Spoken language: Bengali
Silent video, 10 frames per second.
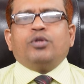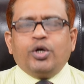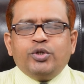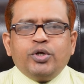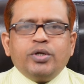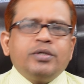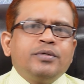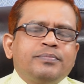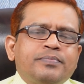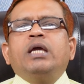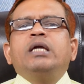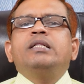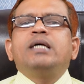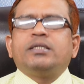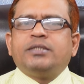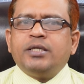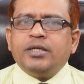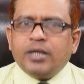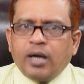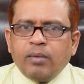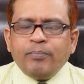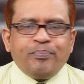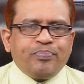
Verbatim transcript: দর্শক এই দেশটির নাম